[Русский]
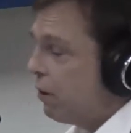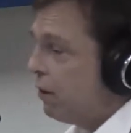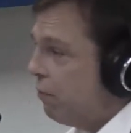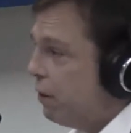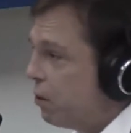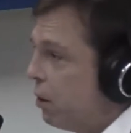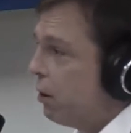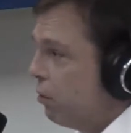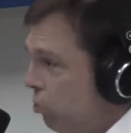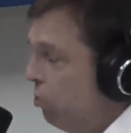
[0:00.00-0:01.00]
Владимир Владимирович говорит,
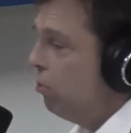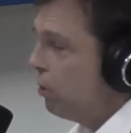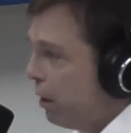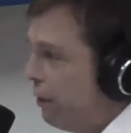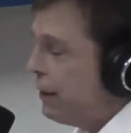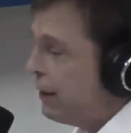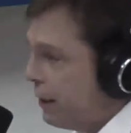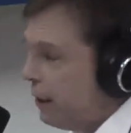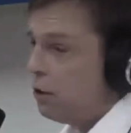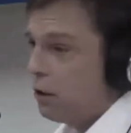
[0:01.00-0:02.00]
ну, давайте,
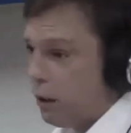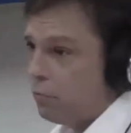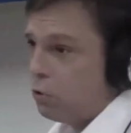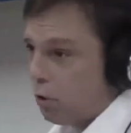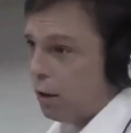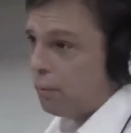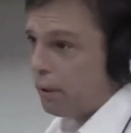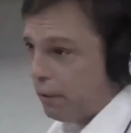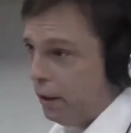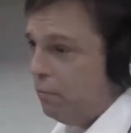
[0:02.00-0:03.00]
значит, там что, как
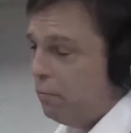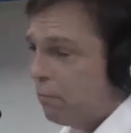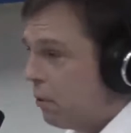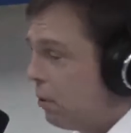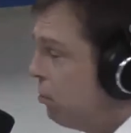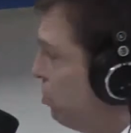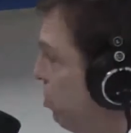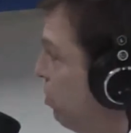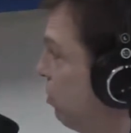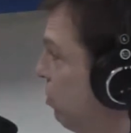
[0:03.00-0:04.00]
поговорим, то все.
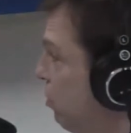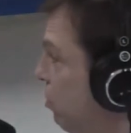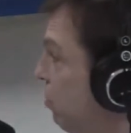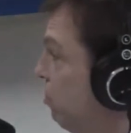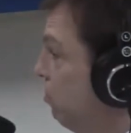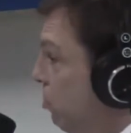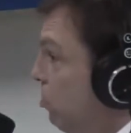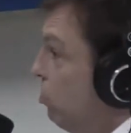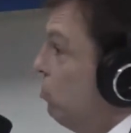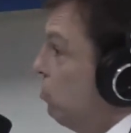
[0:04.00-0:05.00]

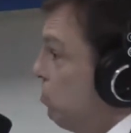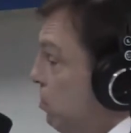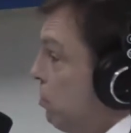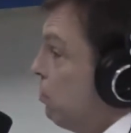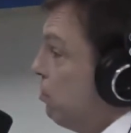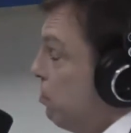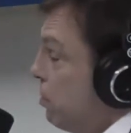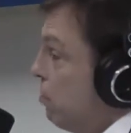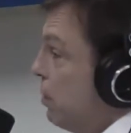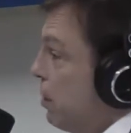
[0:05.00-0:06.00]
Ну,
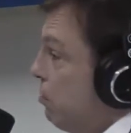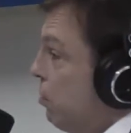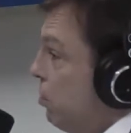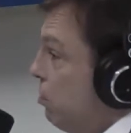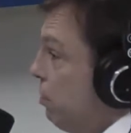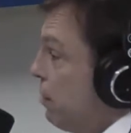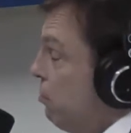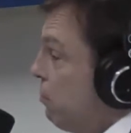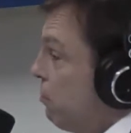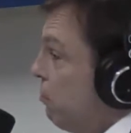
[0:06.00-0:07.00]
смысл был очень
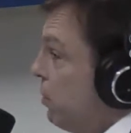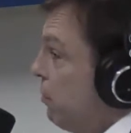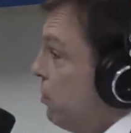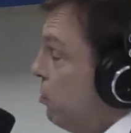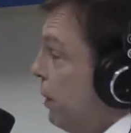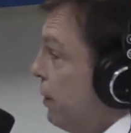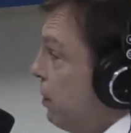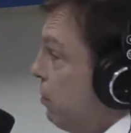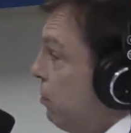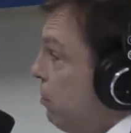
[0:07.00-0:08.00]
простой, во всем виноват Чубайс.
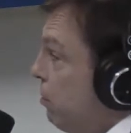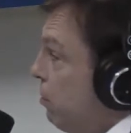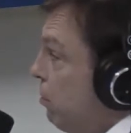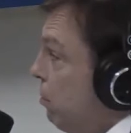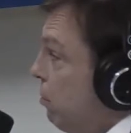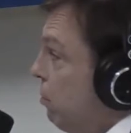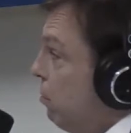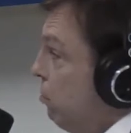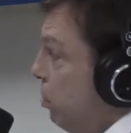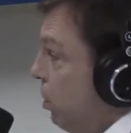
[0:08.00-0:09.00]
Да вы что?
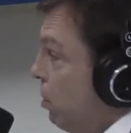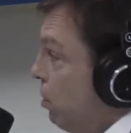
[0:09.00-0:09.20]
Да.